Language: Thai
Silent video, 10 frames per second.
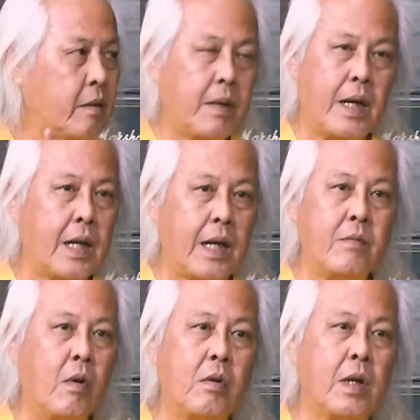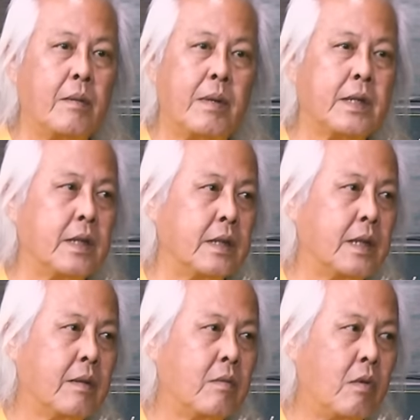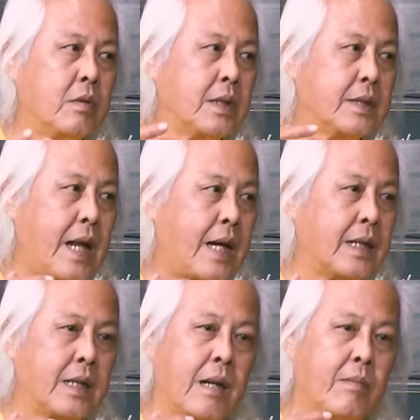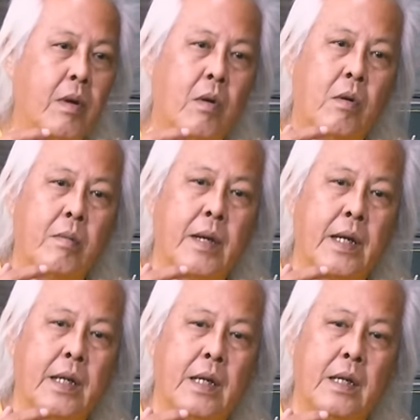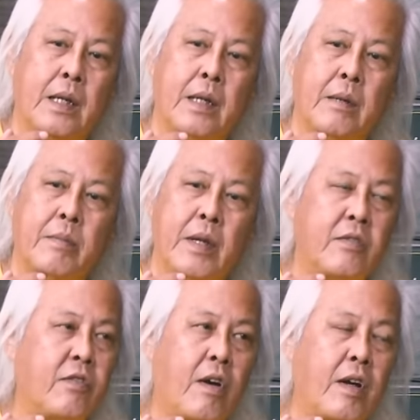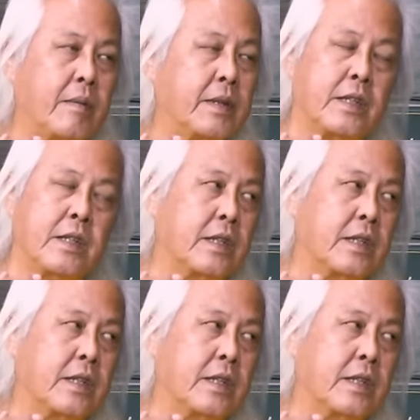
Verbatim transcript: เข้ามาหลายวงเลยมาถึงนะวงดังระดับโลกแม้กระทั่งไอ้พิงค์ฟลอยด์มาถึง